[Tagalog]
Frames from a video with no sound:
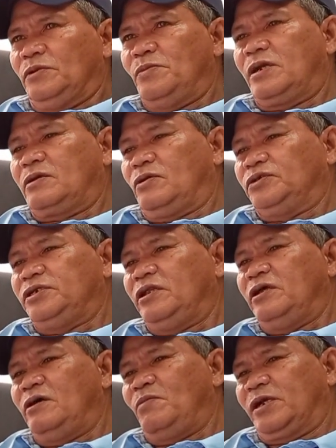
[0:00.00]
Marcos, hindi
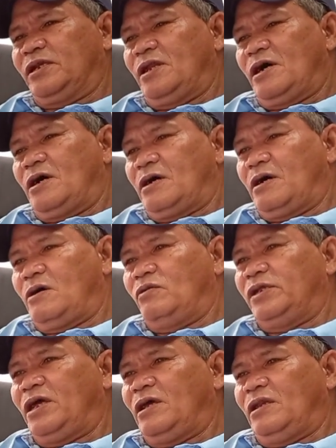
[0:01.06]
yan
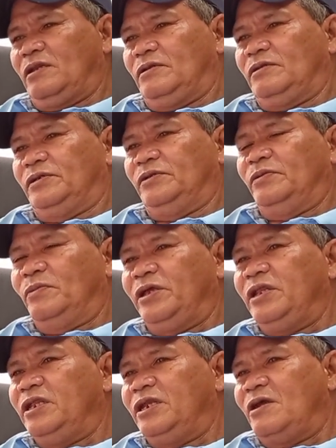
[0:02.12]
magnanakaw dahil
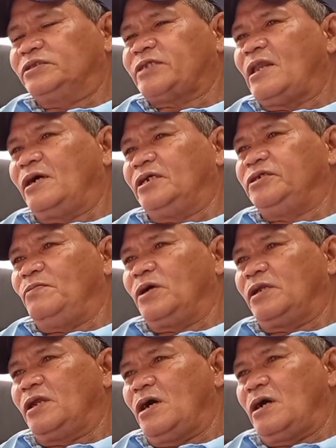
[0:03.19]
hindi na talaga siya
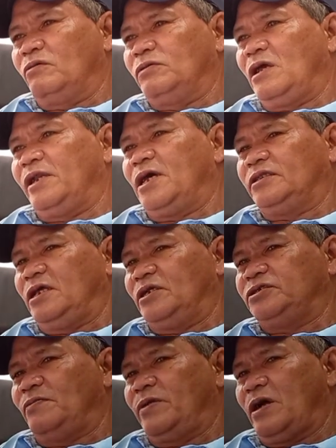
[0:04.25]
magnanakaw dahil dati na
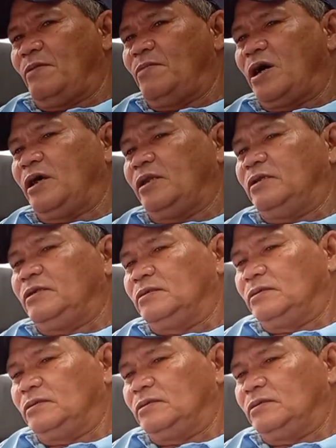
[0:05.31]
siya mayaman.